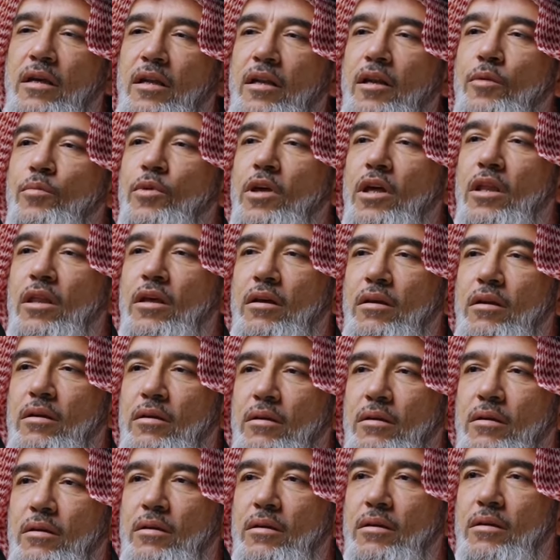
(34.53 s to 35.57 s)
تعلمت كثير
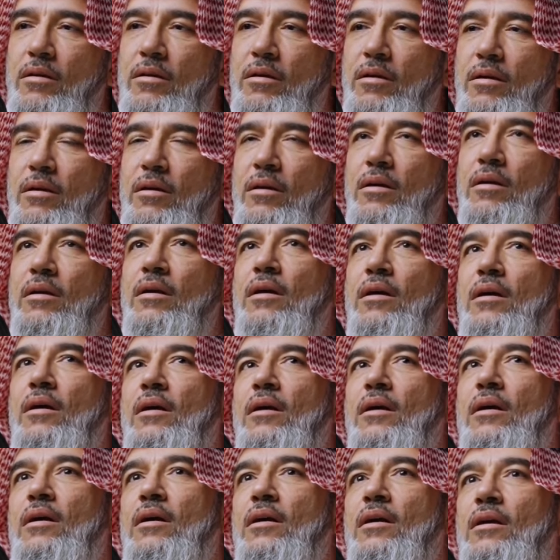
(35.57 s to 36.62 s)
م.
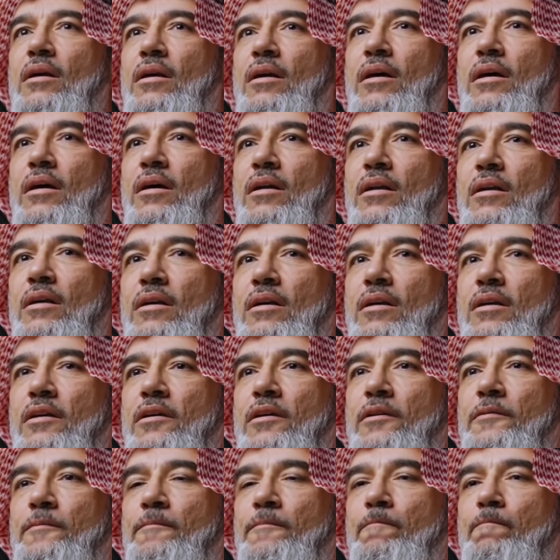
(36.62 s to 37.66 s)

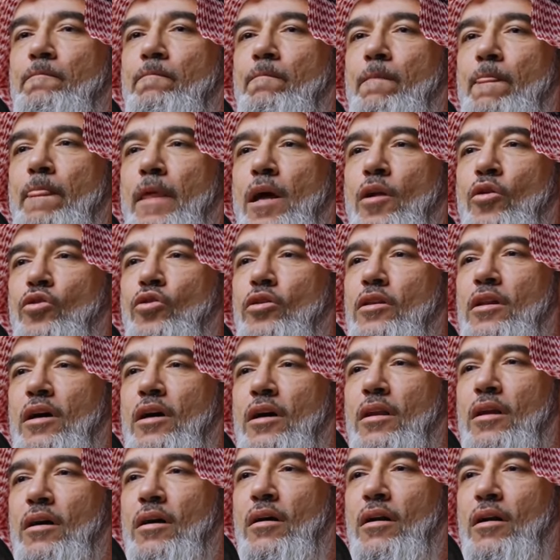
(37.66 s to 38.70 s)
يعني انا كنت
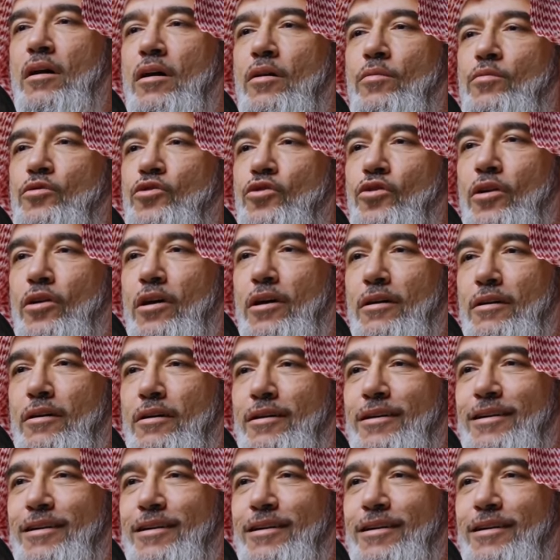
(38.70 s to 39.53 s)
اتخذ قرار بسرعه